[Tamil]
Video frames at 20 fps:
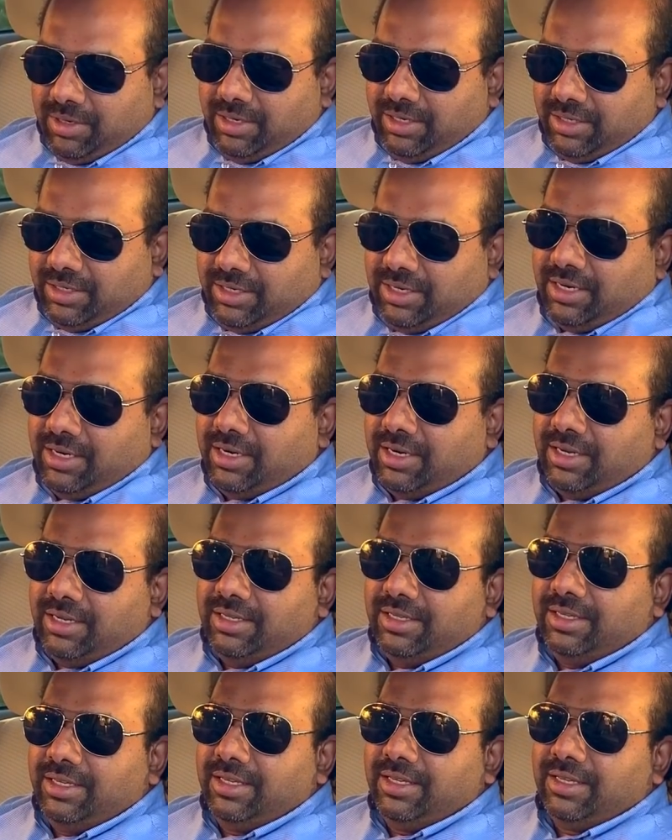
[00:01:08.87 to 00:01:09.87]
பேர்னிங் ஸ்டார்ட்
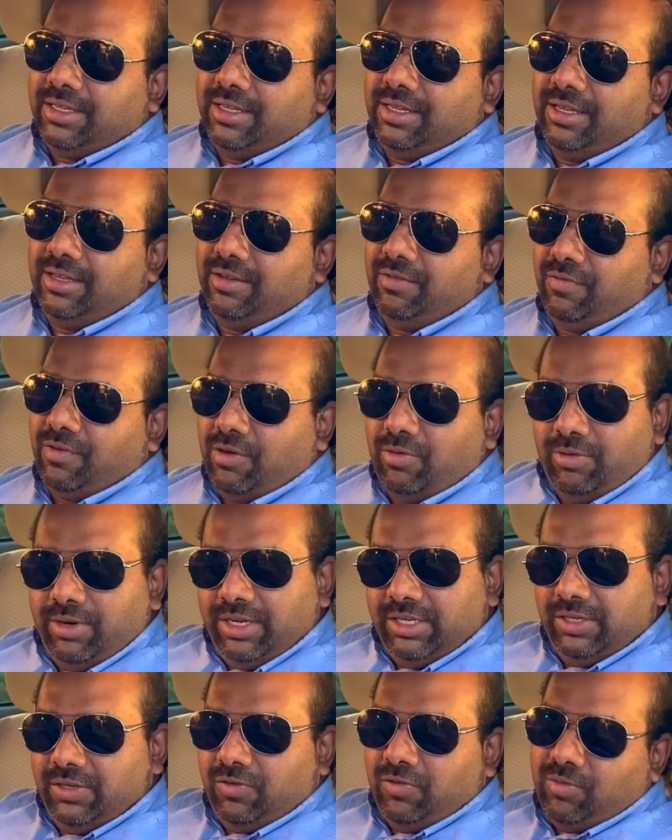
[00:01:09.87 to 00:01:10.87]
ஆகி
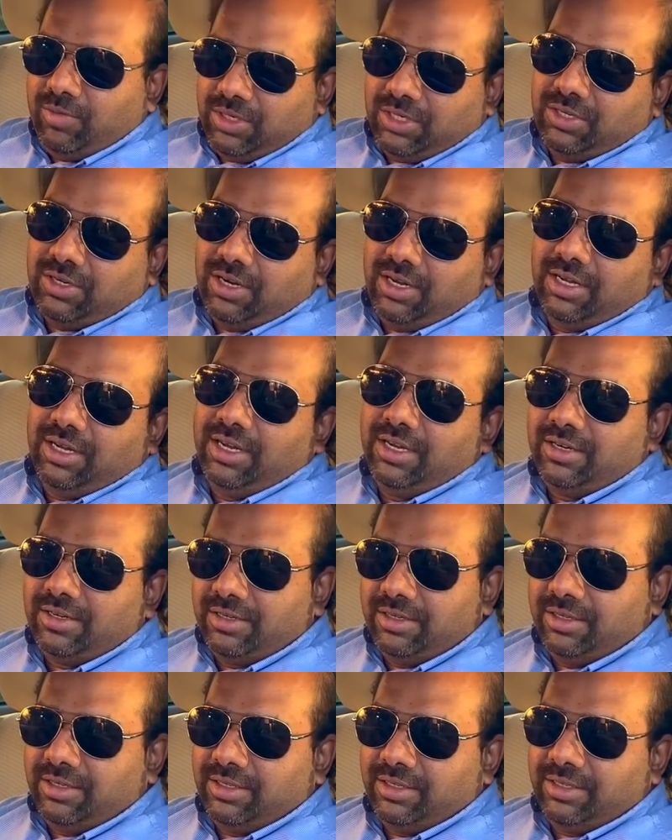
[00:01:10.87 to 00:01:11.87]
ஃபவுண்டேஷன் ரொம்ப ஸ்ட்ராங் ஆகிட்டு
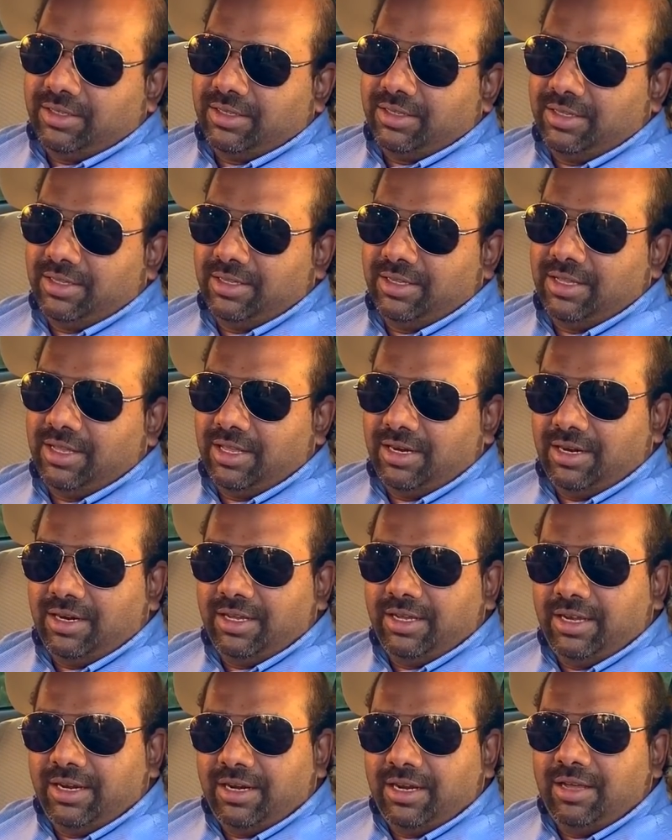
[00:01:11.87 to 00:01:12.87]
இருக்கு அதனால
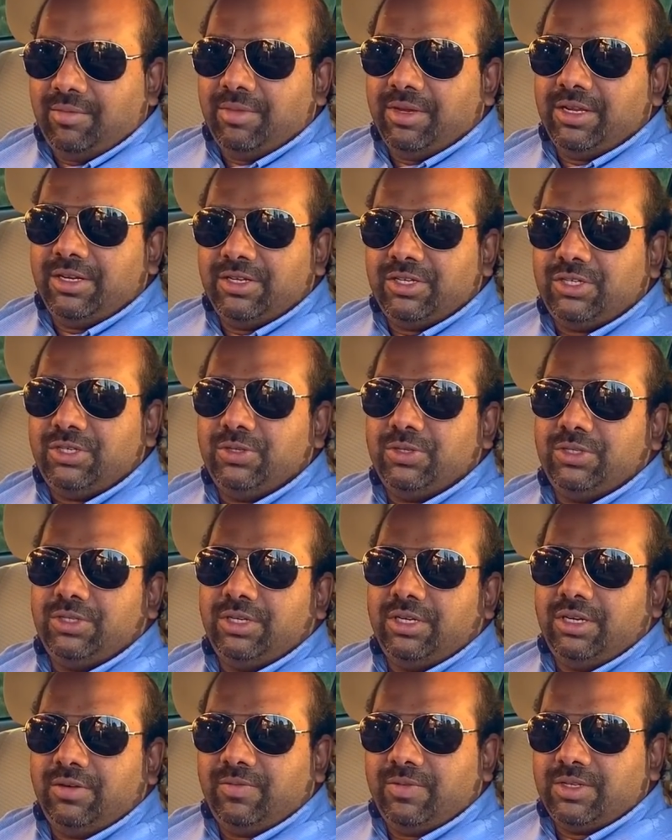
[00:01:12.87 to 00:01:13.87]
எல்லாமே
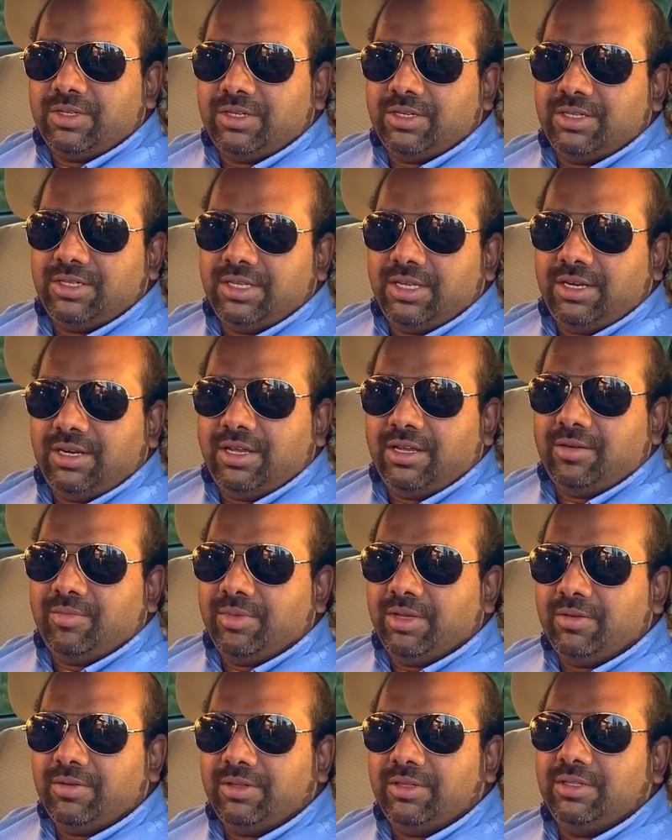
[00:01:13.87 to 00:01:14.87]
இன்ஸ்டிடியூஷனல் இன்வெஸ்டர்ஸ்
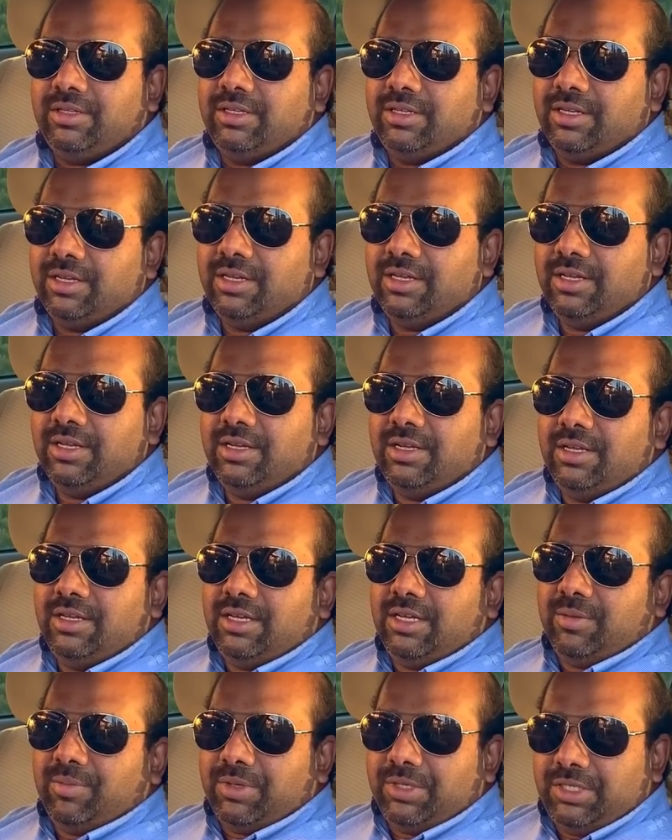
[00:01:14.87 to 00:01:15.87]
எல்லாருமே வந்து
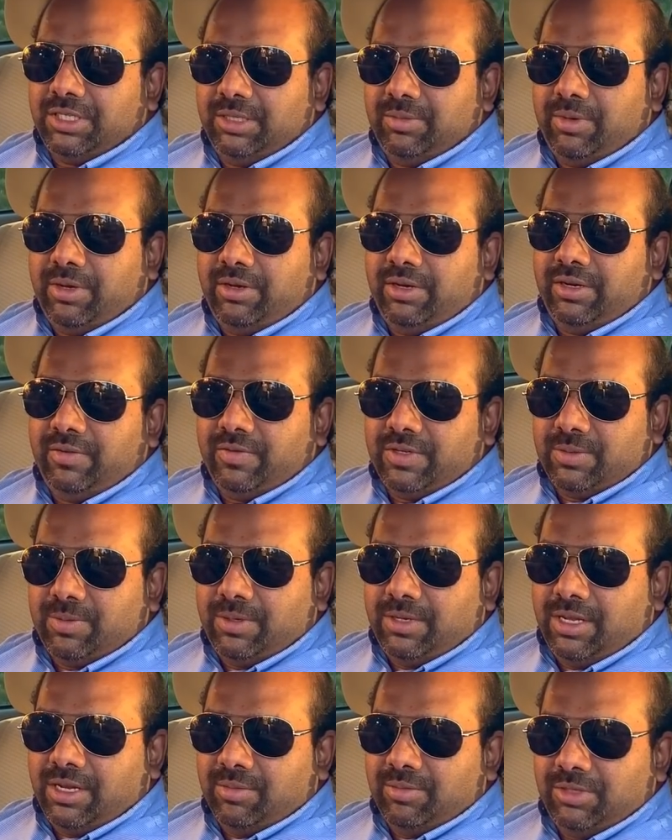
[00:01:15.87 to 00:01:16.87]
இப்போ ஷீபாவில் இன்வெஸ்ட்
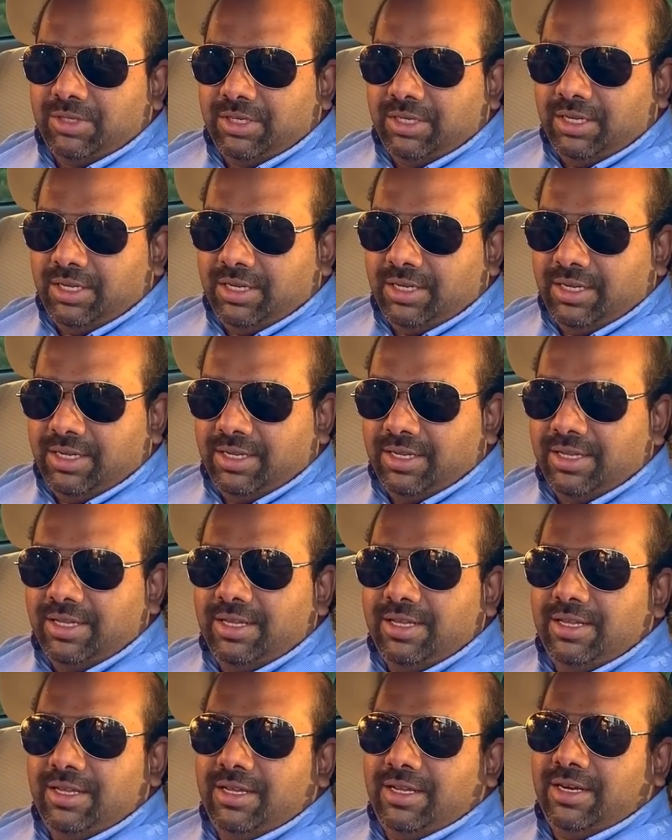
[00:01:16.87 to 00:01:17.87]
பண்ண ஆரம்பிச்சிருக்காங்க
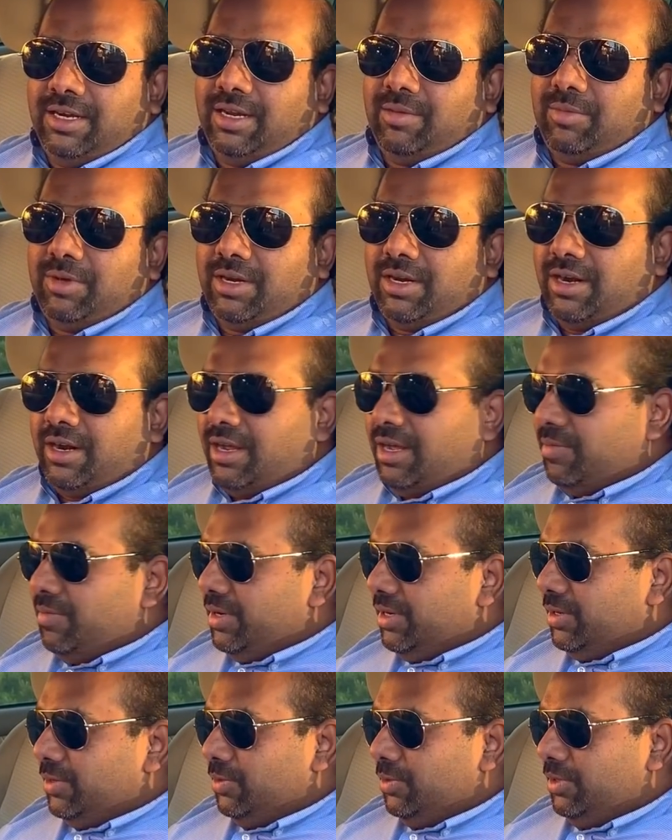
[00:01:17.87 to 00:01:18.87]
நம்ம
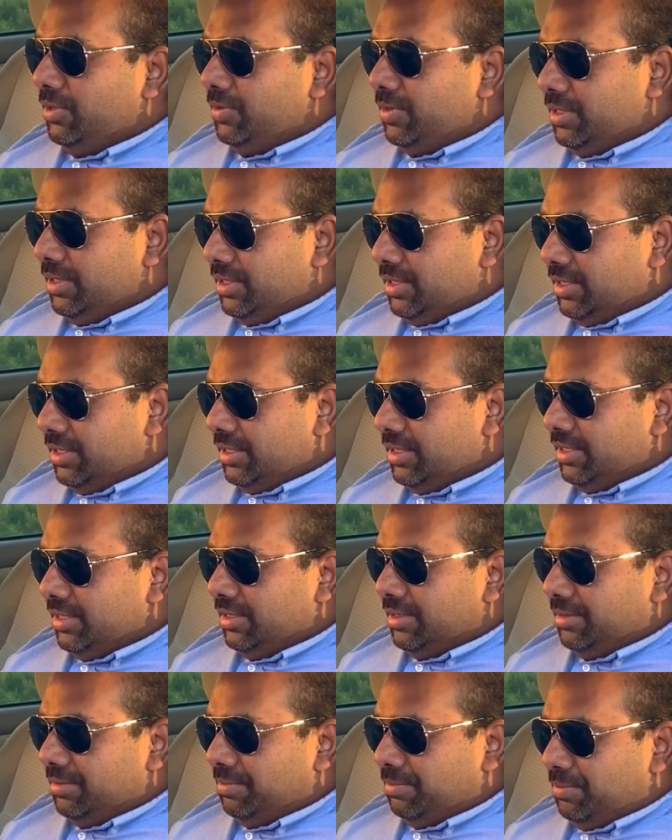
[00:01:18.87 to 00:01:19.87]
ராபின்ஹுட் வந்து
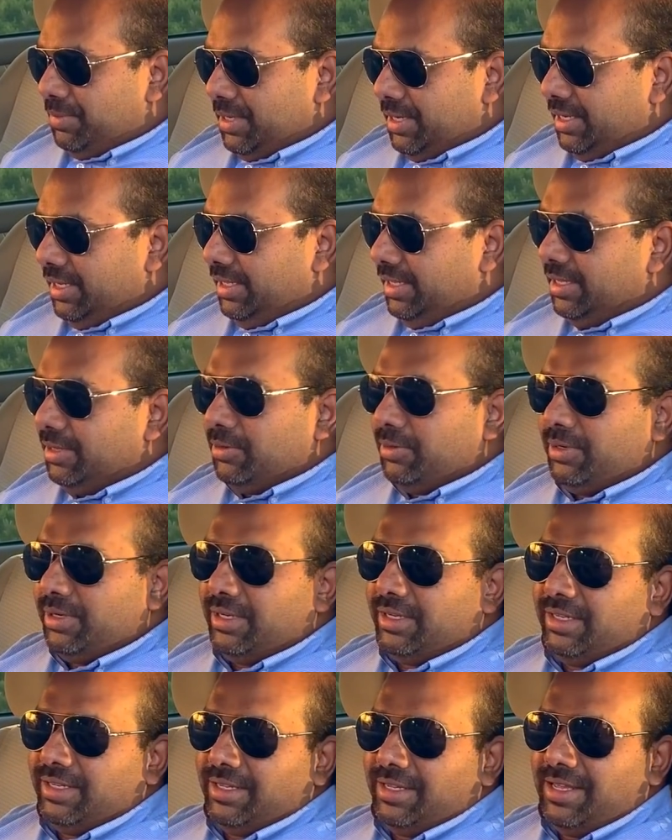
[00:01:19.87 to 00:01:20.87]
பெரிய
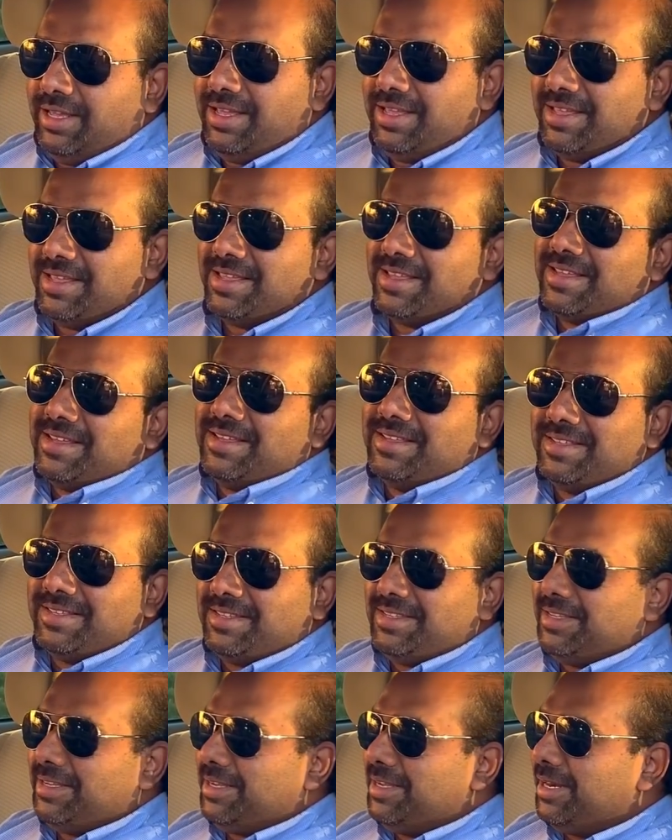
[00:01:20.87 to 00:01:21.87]
ஒரு
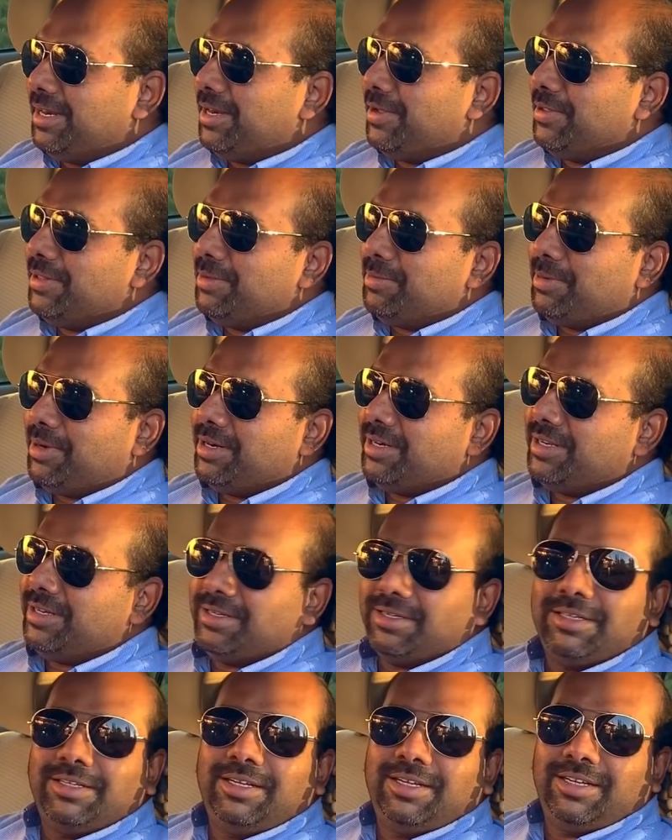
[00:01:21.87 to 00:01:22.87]
சிக்கலில் வந்து
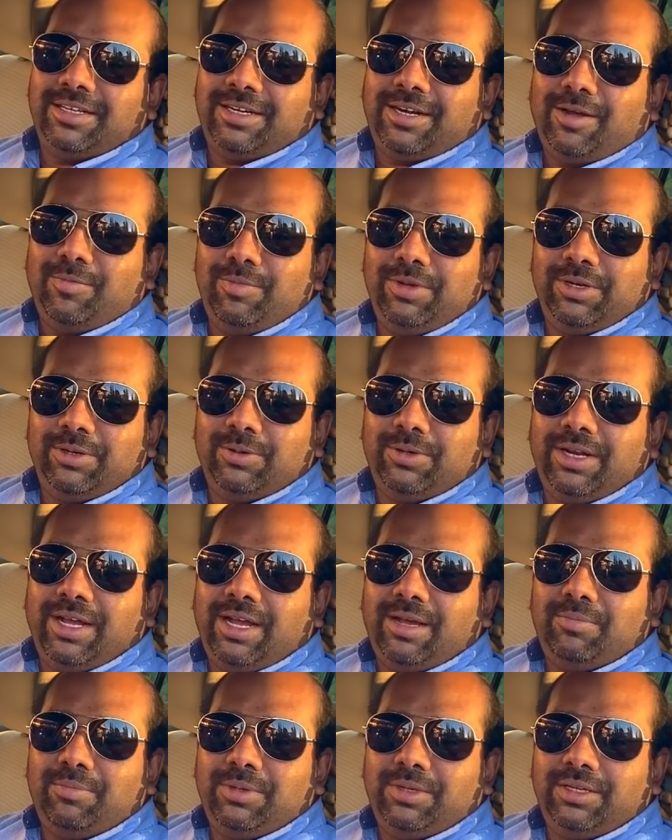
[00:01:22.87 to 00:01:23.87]
மாட்டிகிட்டு இருக்காங்க ராபின்ஹுட்
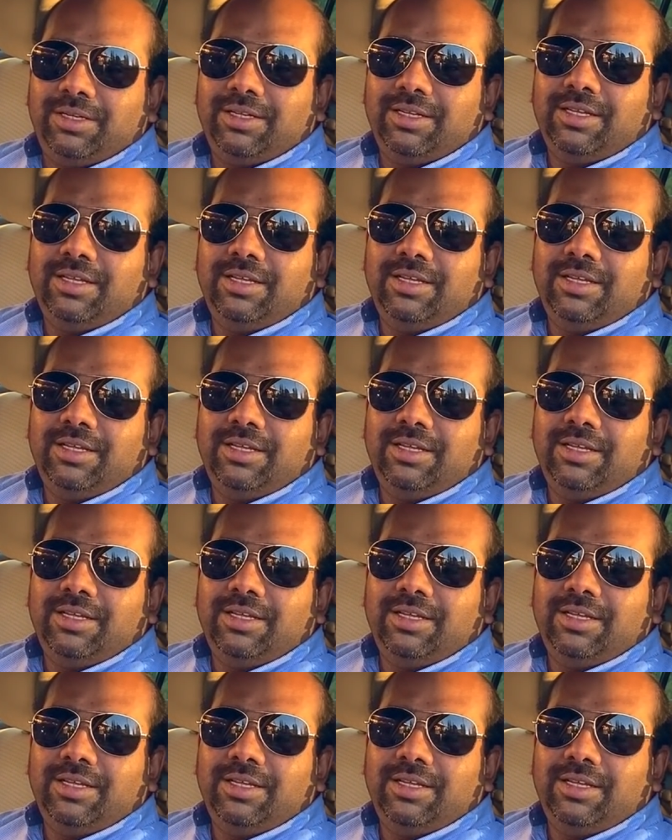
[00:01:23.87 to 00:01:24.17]
ஆப்பு